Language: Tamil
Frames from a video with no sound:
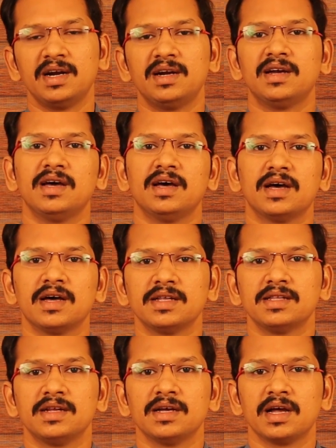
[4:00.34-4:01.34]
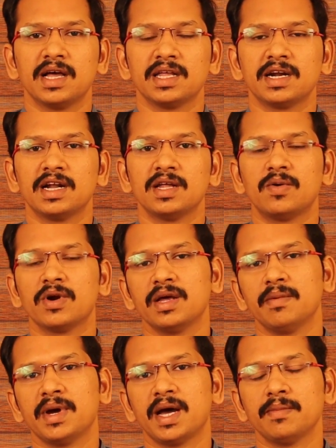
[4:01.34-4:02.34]
த்ரெட்டாக இருந்திருக்காங்க அதனால தான்
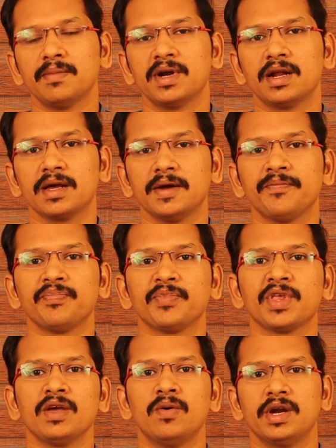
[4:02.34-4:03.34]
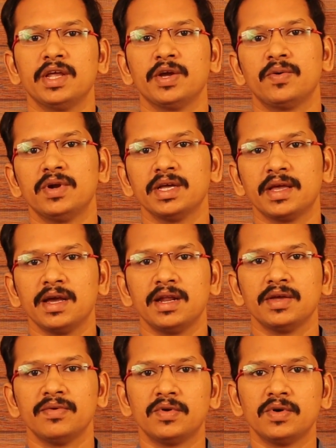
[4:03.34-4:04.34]
உடனே பேன் பண்ணுறாங்க இப்போ நீங்கள் கூட
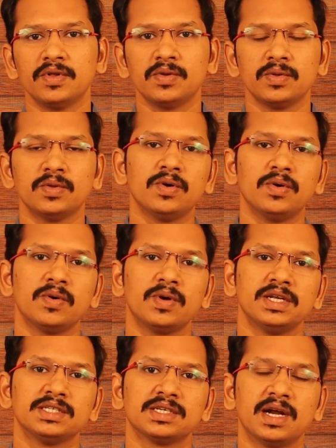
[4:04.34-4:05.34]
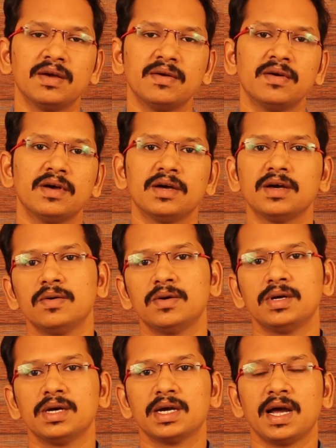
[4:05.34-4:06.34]
கேட்கலாம் இவ்வளோ தூரம் ஒரு ரிஸ்க்கான
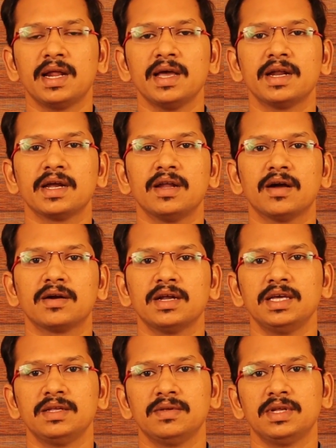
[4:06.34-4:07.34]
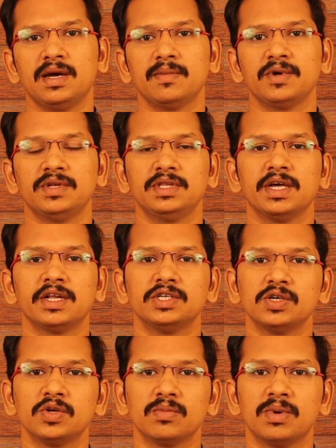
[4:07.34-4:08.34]
ஒரு கலையாக இருக்குது டாக்டர் இதை வந்து நாம் வந்து
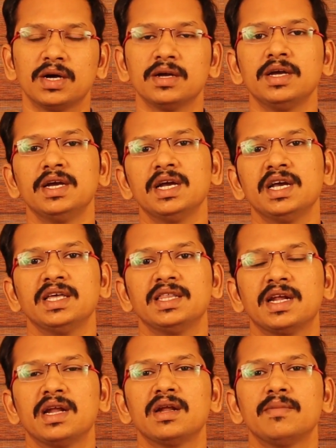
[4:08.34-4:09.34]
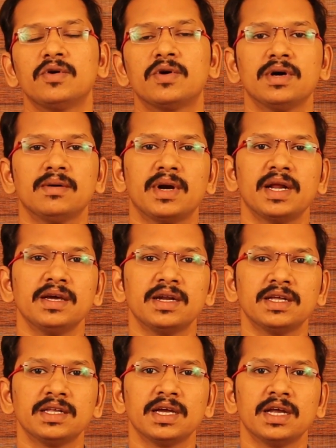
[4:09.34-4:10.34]
தெரிஞ்சுக்கணுமா இதனால் நம்மளோட மனித
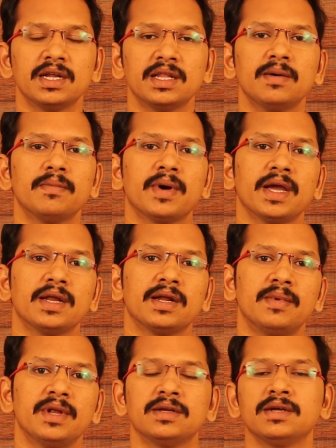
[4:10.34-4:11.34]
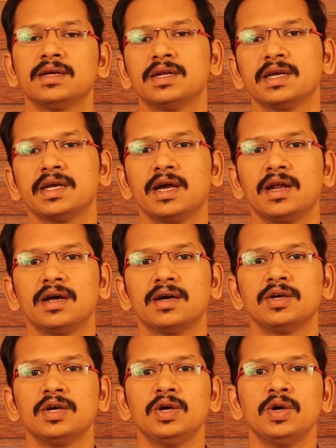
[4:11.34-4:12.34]
இனத்துக்கு என்ன தான் பயன் அப்படின்னு நீங்கள் கேட்கலாம்